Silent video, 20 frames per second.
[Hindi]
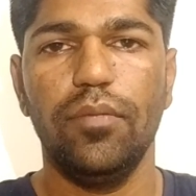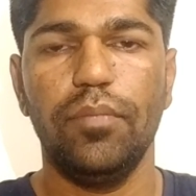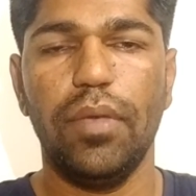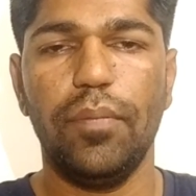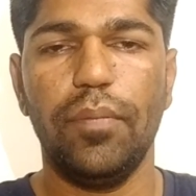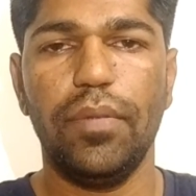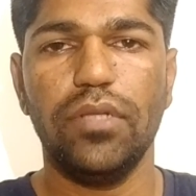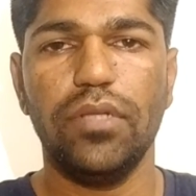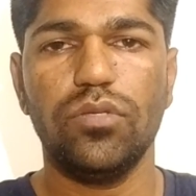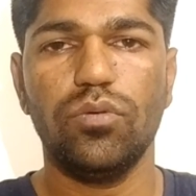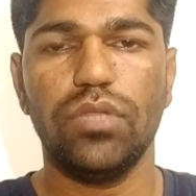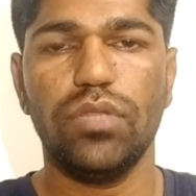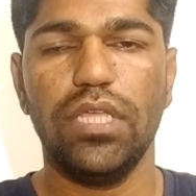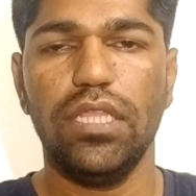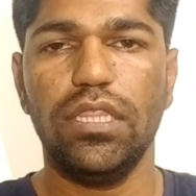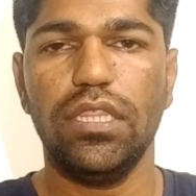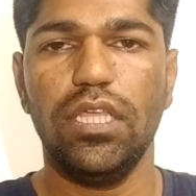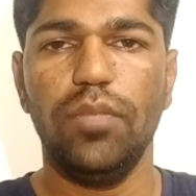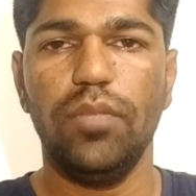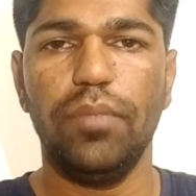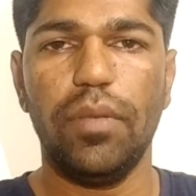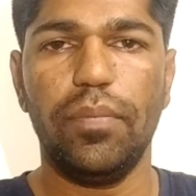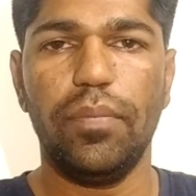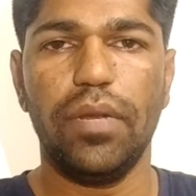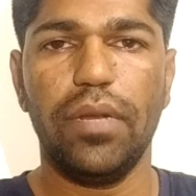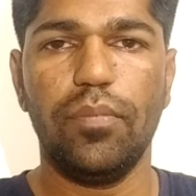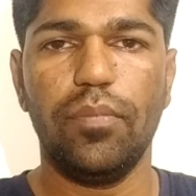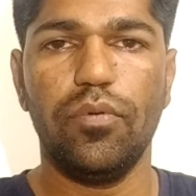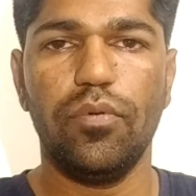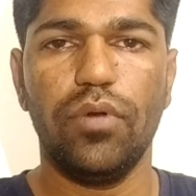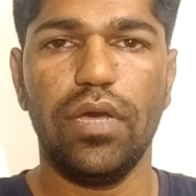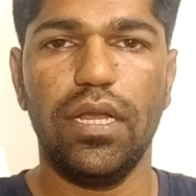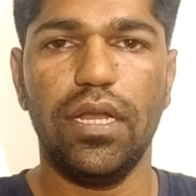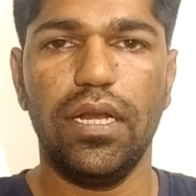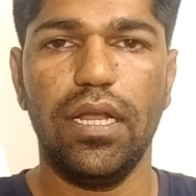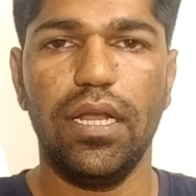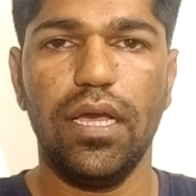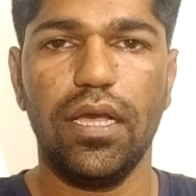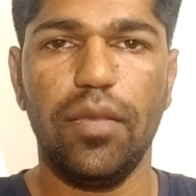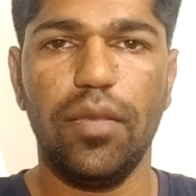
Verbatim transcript: पेपर्स होते हैं तीन पेपर आपको करना